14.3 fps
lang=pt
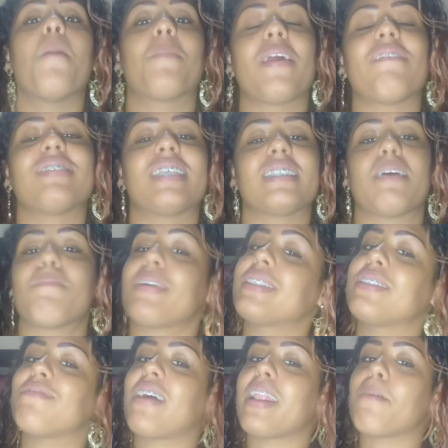para você saber
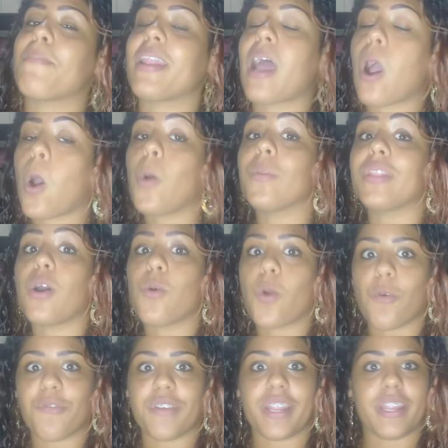se vale a pena ou não
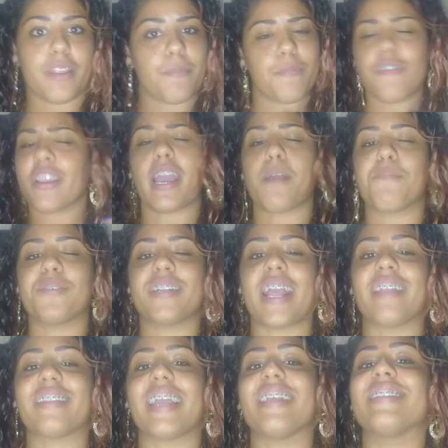conferir e ficar por
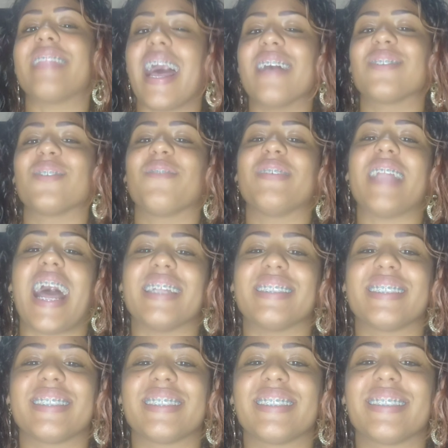dentro aí das novidades.